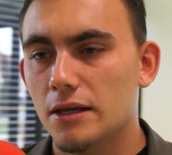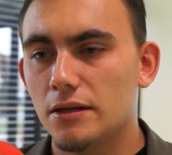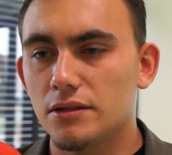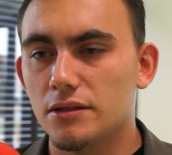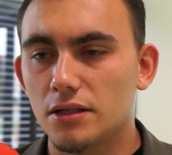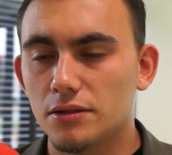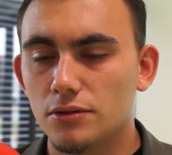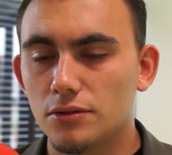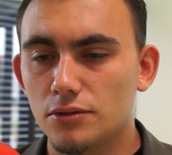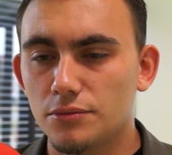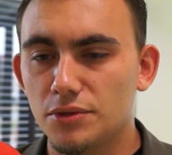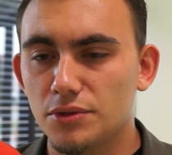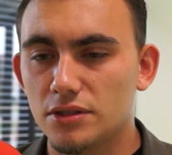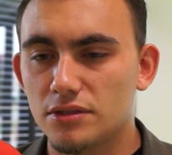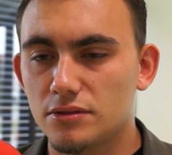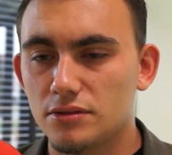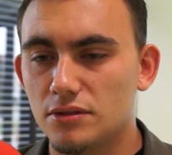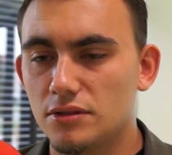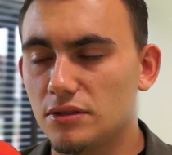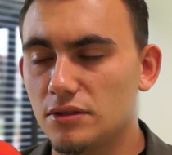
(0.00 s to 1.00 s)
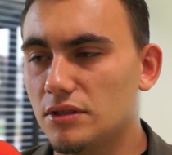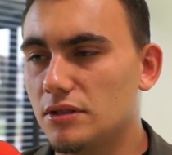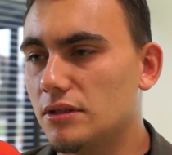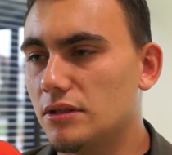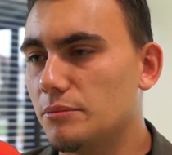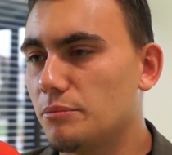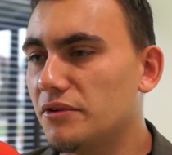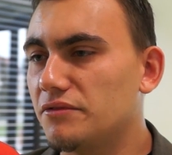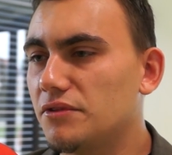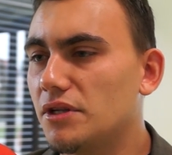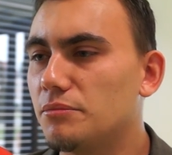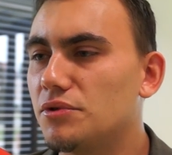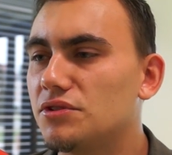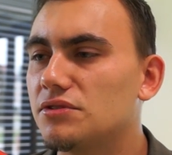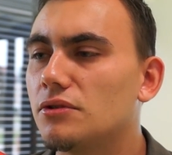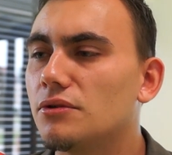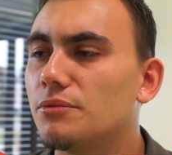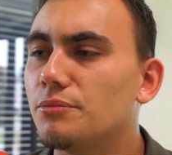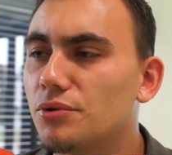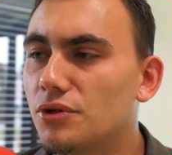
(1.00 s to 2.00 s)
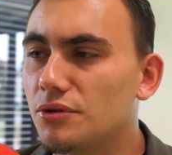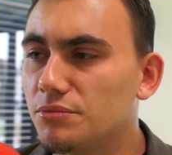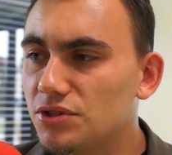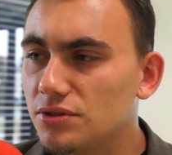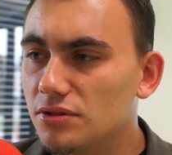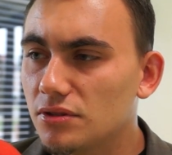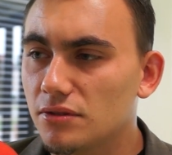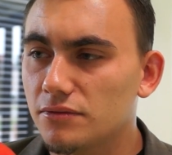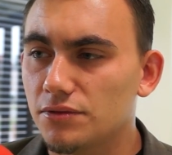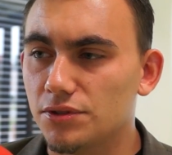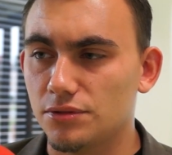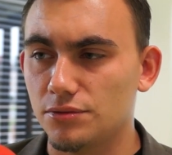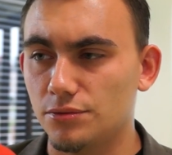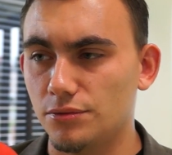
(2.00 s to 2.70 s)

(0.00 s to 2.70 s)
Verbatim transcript: Natomiast pewna bezkompromisowość,